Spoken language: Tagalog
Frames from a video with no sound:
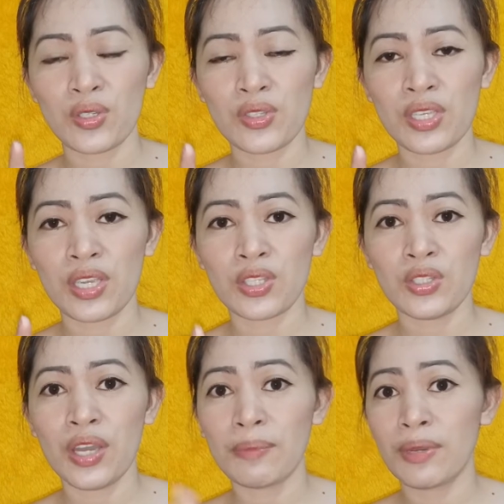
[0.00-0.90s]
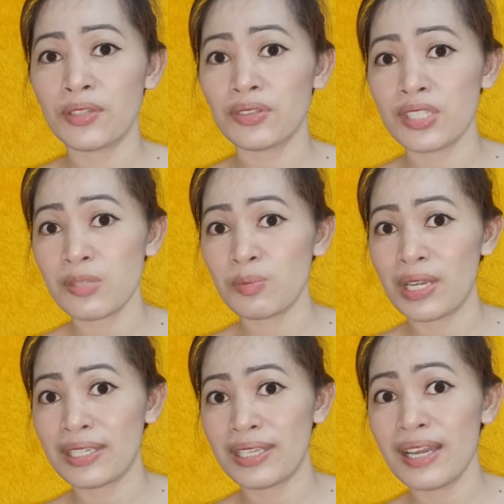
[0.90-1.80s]
ko sa inyo about this
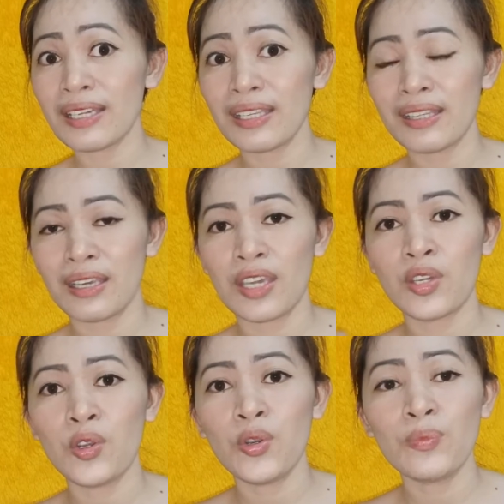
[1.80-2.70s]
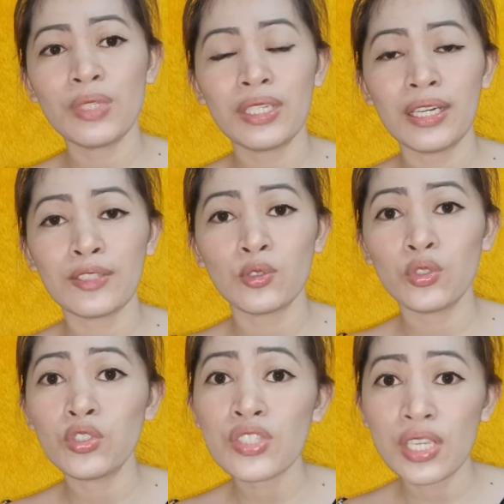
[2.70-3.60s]
product and I hope na
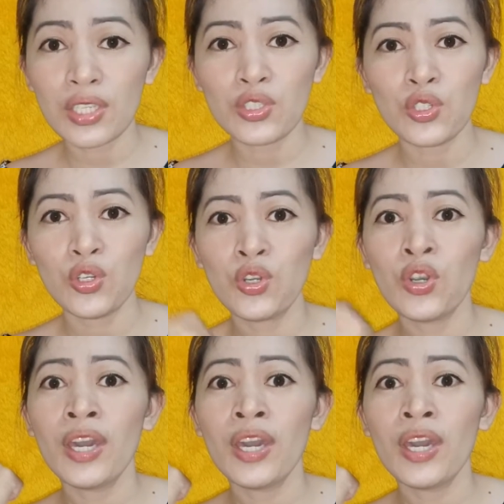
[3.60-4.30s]
nakatulong sa inyo